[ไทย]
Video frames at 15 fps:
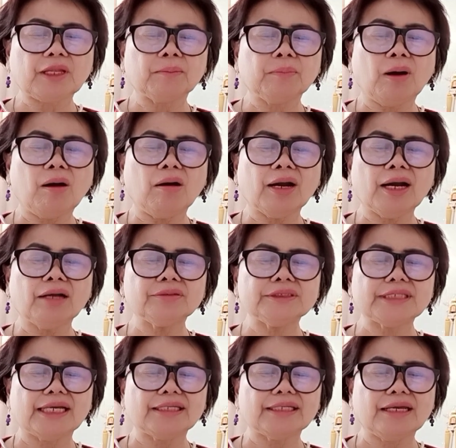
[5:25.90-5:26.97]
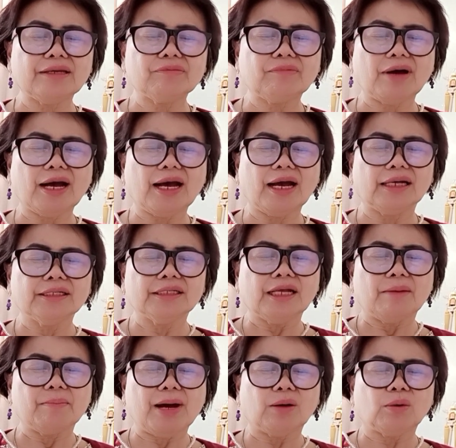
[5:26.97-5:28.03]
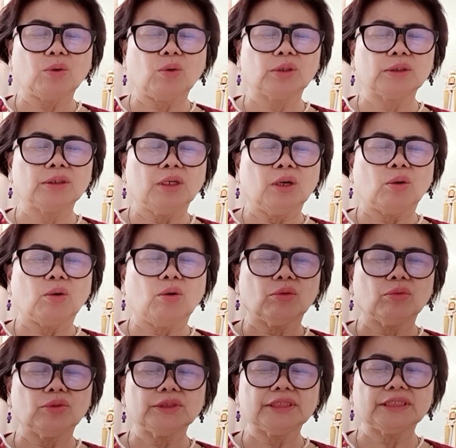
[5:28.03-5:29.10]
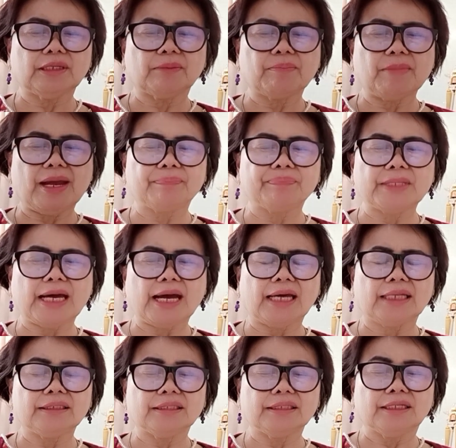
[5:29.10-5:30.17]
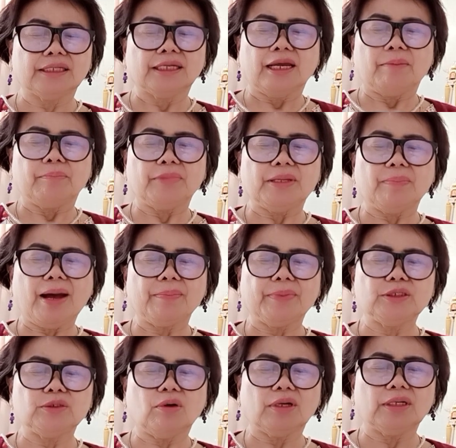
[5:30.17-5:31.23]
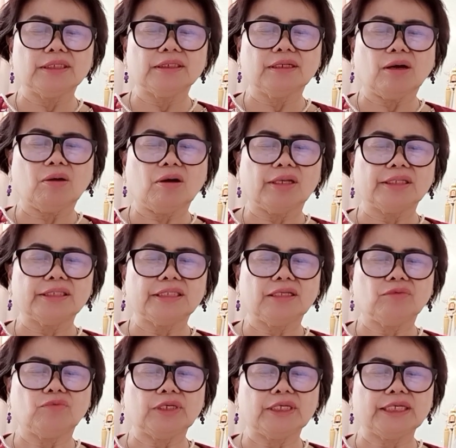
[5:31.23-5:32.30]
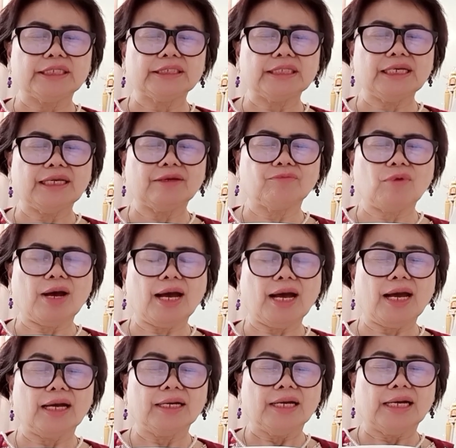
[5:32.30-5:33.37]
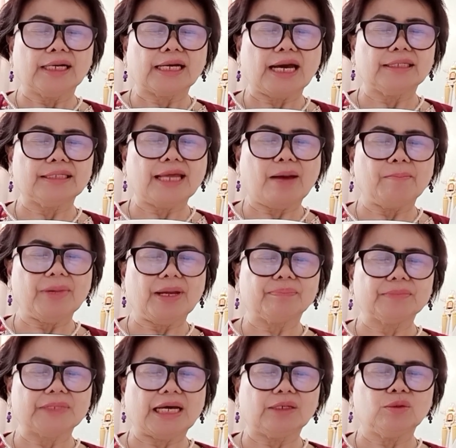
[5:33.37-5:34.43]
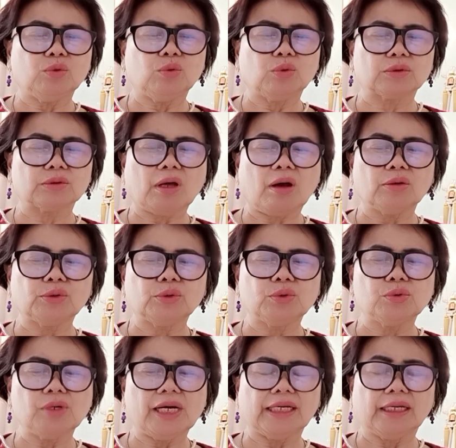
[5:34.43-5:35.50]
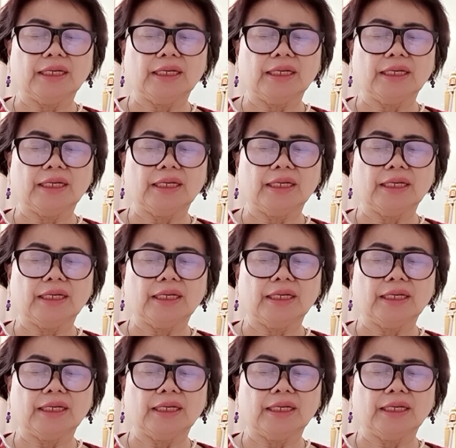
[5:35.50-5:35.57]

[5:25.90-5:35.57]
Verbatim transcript: พอเข้าใจได้ว่า บางคนคงรู้สึกแบบนั้น มีภาพยนตร์หรือละครทีวีที่เห็นว่าการทำแบบนั้นถูกต้องด้วย